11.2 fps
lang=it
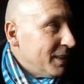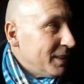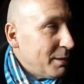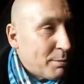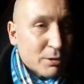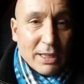di
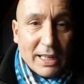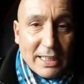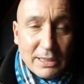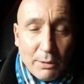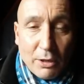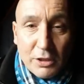portare a casa
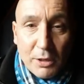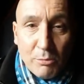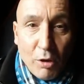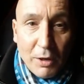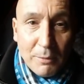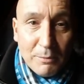qualcosa di
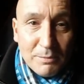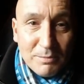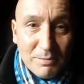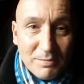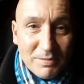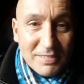buono.
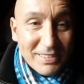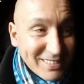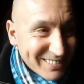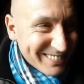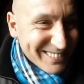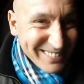L'ultima cosa, fai un
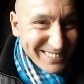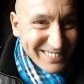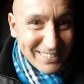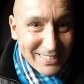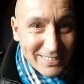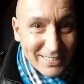
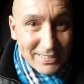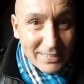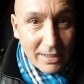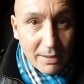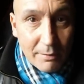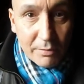invito a
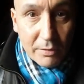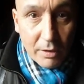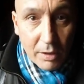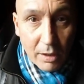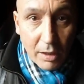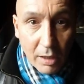tutti a vedere
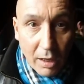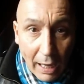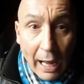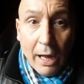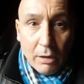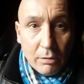questo film.
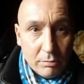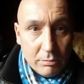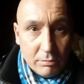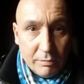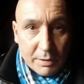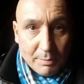Ah,
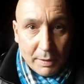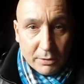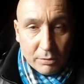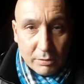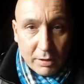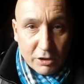vi aspetto
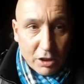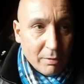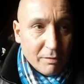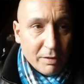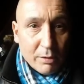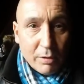tutti al cinema a
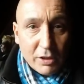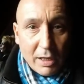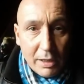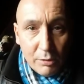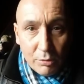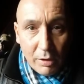vedere una cella
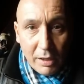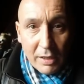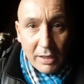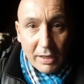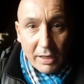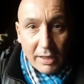in due,
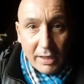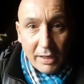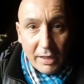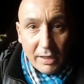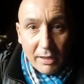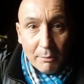
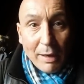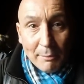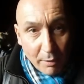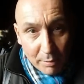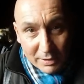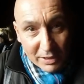e... ma
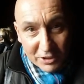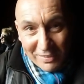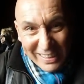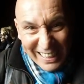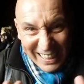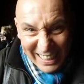proprio se non ci
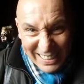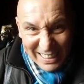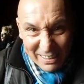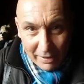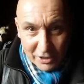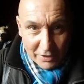avete niente da
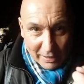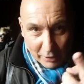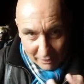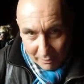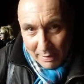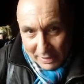fare, ci avete
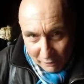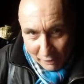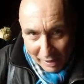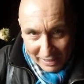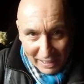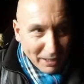nota meglio,
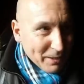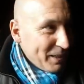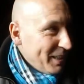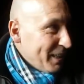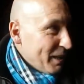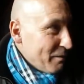fatela.
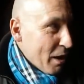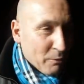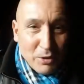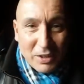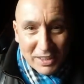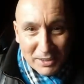Vi
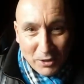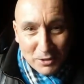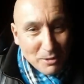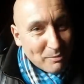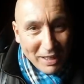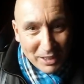auguro che cose
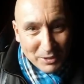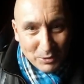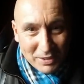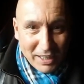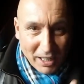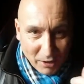belle a
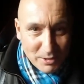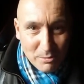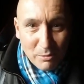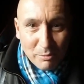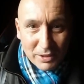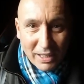tutti, che è la cosa più
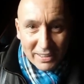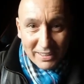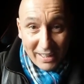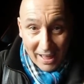importante.